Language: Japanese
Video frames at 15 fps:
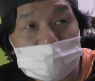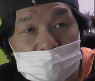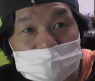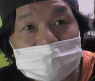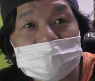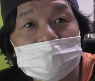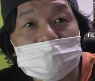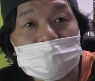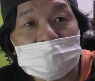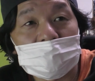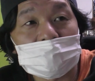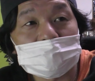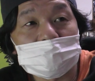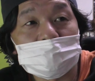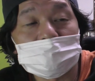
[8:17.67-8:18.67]
プラス
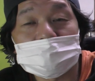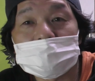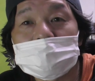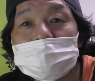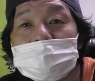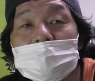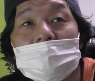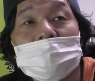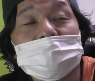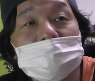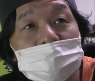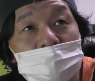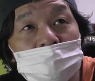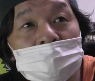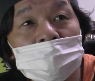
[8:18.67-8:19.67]
あのホーシングに関し
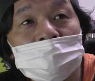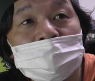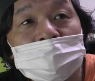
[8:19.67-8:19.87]
ても、